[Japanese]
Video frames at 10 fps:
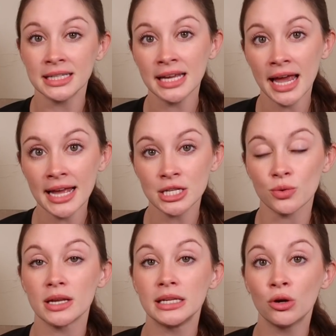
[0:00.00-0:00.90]

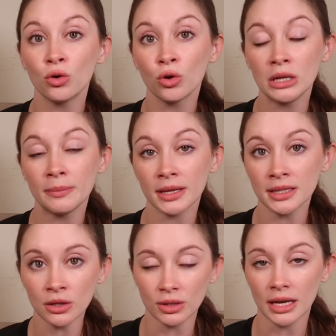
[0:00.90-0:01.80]
th は日本語に全
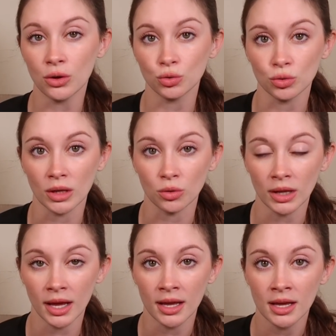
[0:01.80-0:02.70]
くない音なの
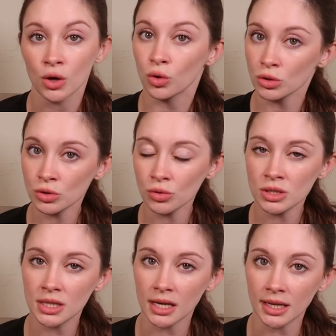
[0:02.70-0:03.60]
でコツを
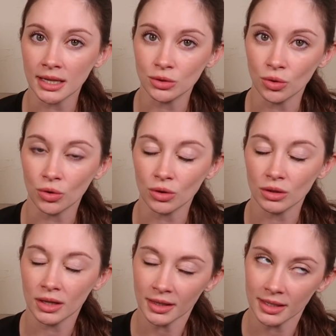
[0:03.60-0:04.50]
知らない
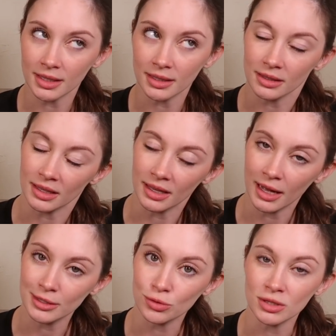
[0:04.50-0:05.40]
とかなり、え
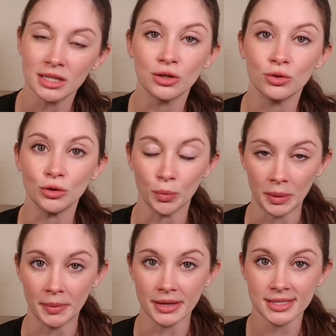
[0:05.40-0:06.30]
発音しにくいと思
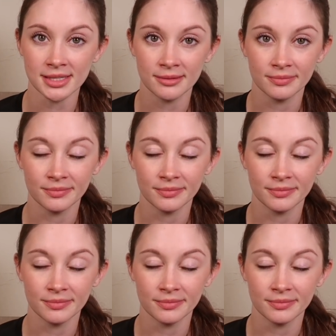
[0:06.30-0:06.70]
います。